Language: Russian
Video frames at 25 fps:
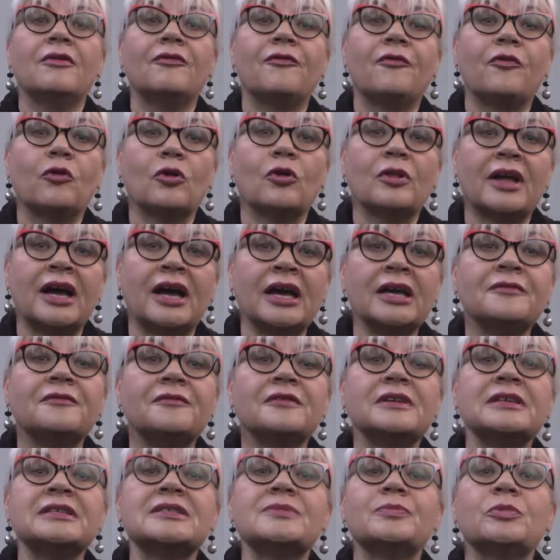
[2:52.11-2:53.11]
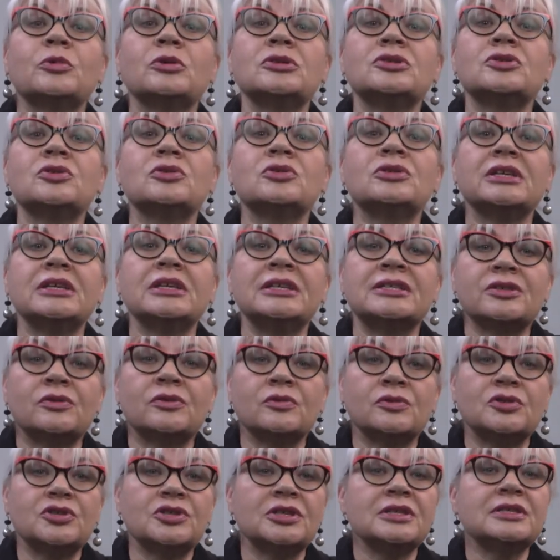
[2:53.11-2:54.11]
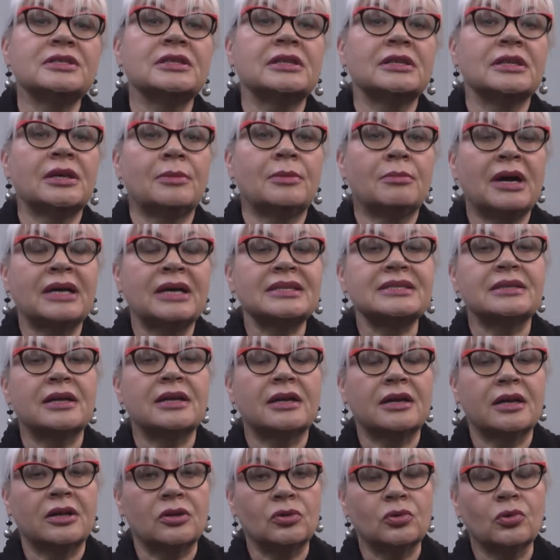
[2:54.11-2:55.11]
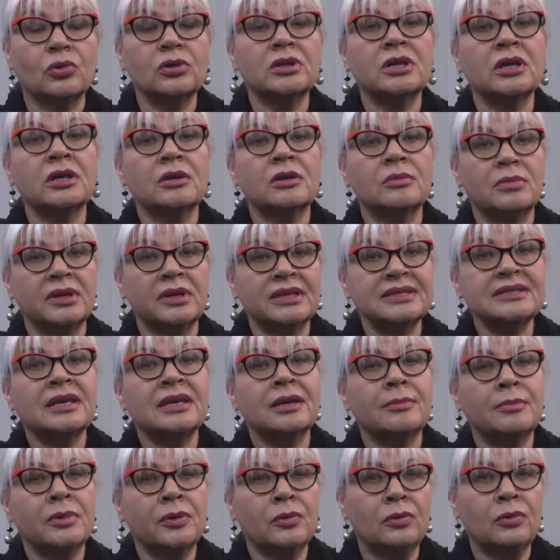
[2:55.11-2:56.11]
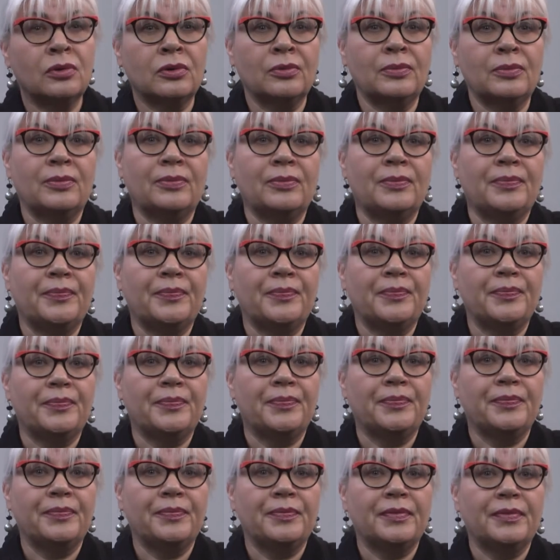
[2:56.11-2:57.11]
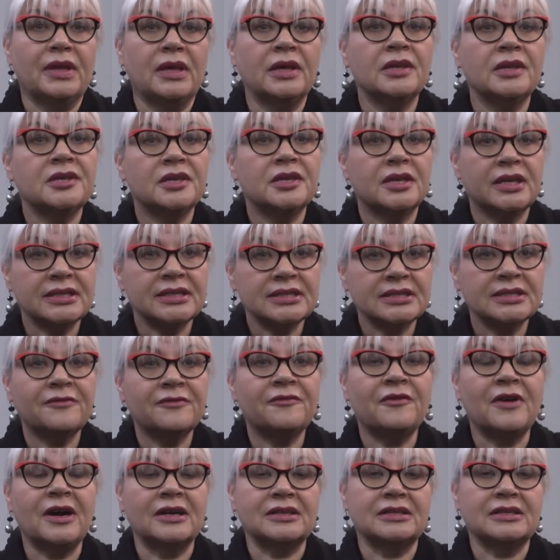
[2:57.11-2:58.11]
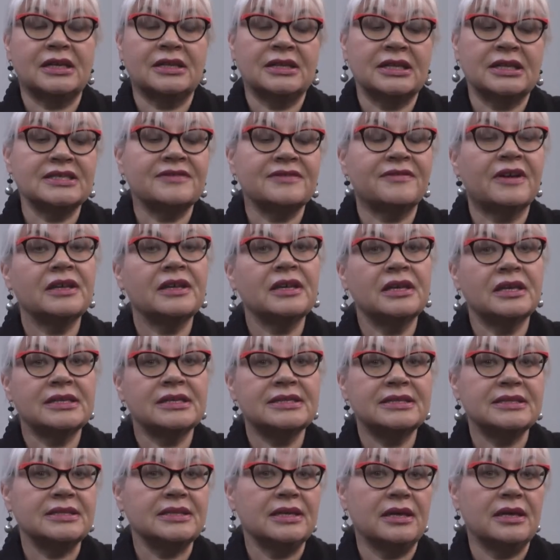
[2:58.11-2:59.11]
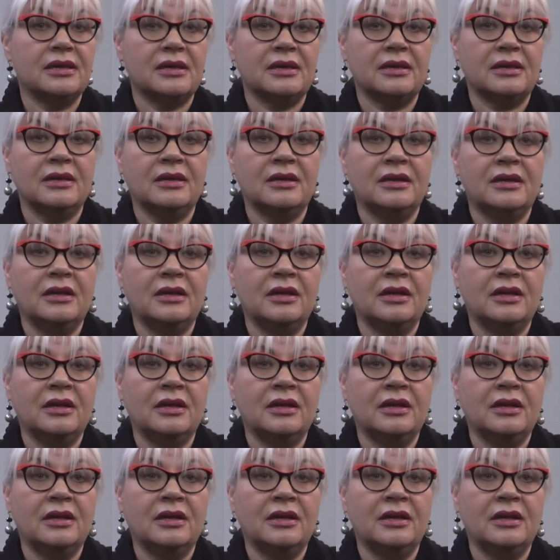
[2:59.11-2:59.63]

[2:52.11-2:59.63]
FoLife использует исключительно масло канолы без ГМО. Интересный факт о названии растения.